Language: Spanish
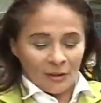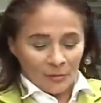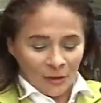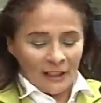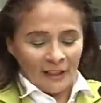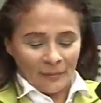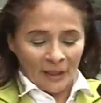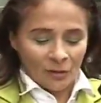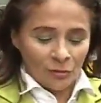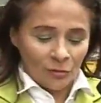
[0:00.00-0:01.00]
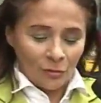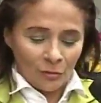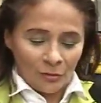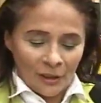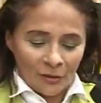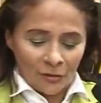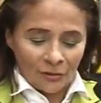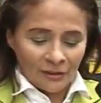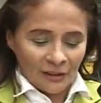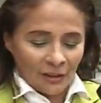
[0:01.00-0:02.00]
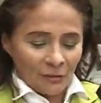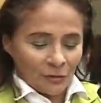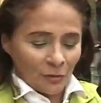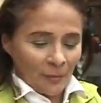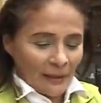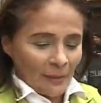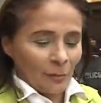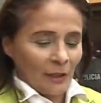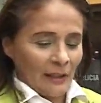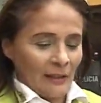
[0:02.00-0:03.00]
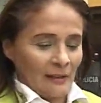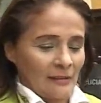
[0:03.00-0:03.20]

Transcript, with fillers: las monedas, mira, son una, dos, tres, cuatro, varias monedas.